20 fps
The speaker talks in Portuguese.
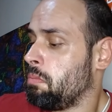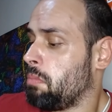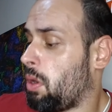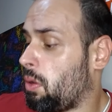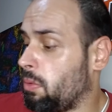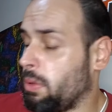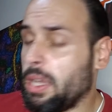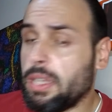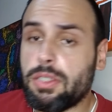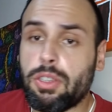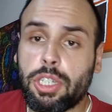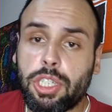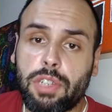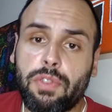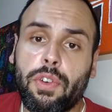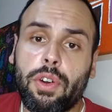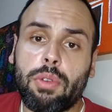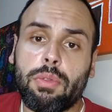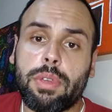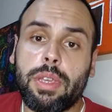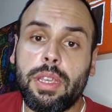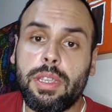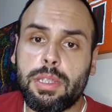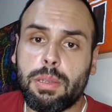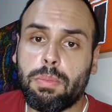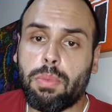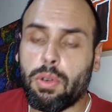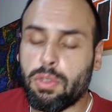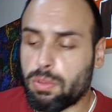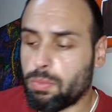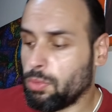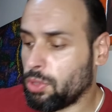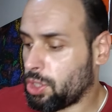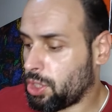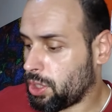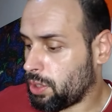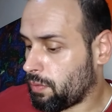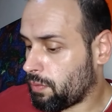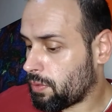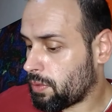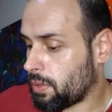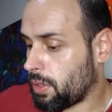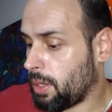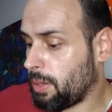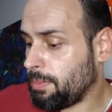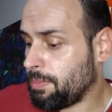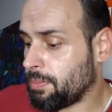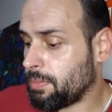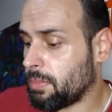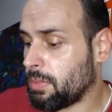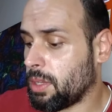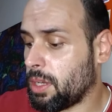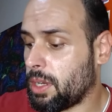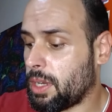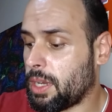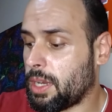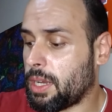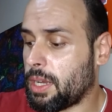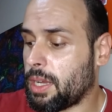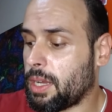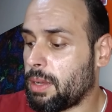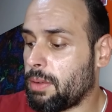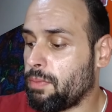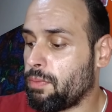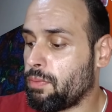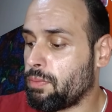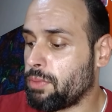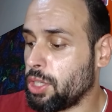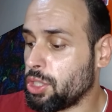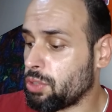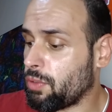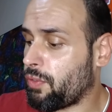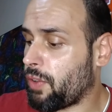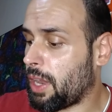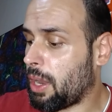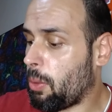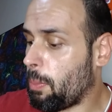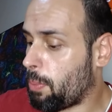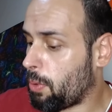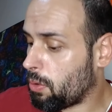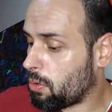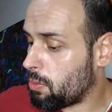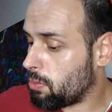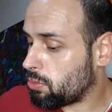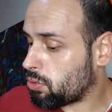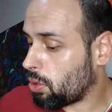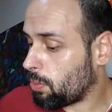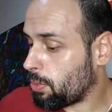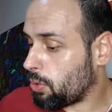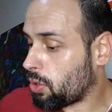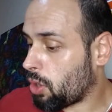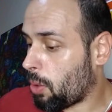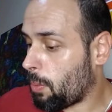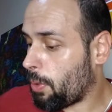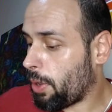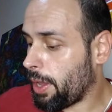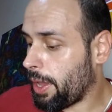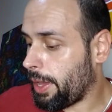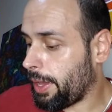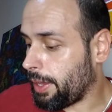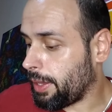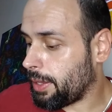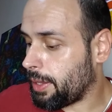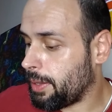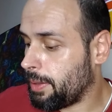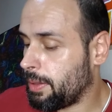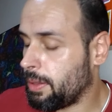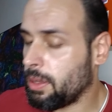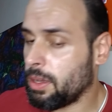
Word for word: Bom, esses eu acho que foram 15 bons motivos, né? É, deixa eu falar um pouco sobre o Cowboy Hank.